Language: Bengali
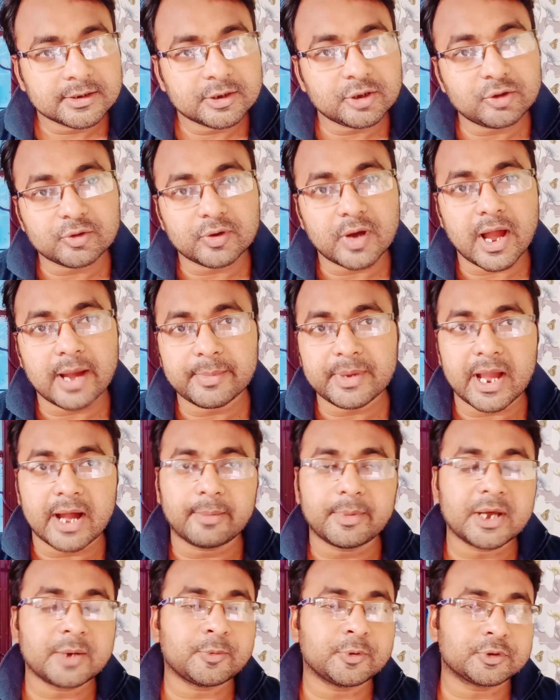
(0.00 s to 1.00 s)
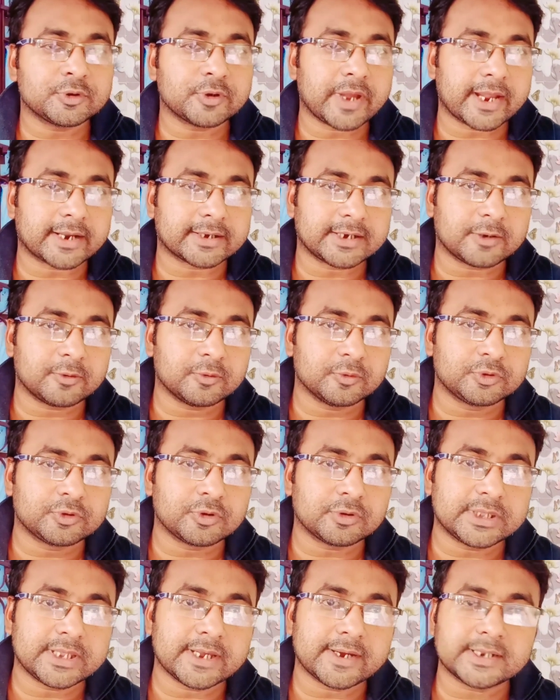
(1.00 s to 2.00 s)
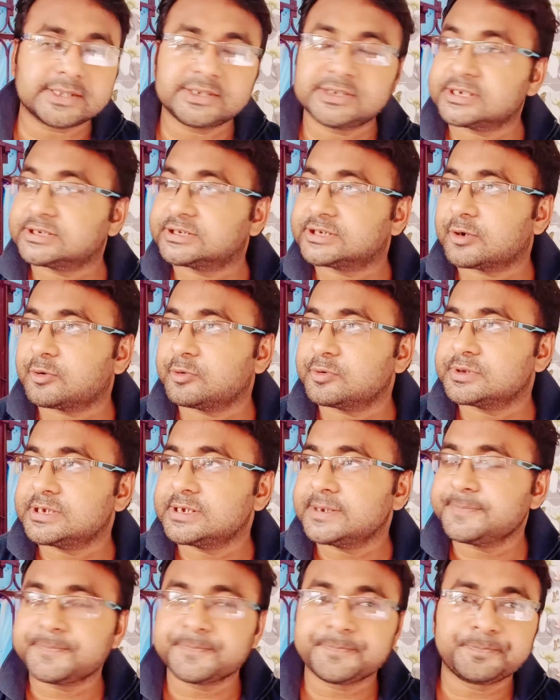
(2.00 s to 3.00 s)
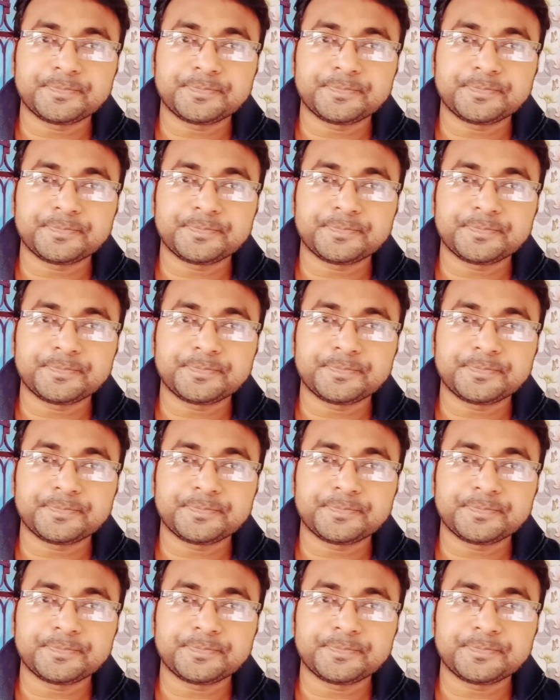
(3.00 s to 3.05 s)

কিন্তু আমি আমার মতো একটা উত্তর দেওয়ার চেষ্টা করছি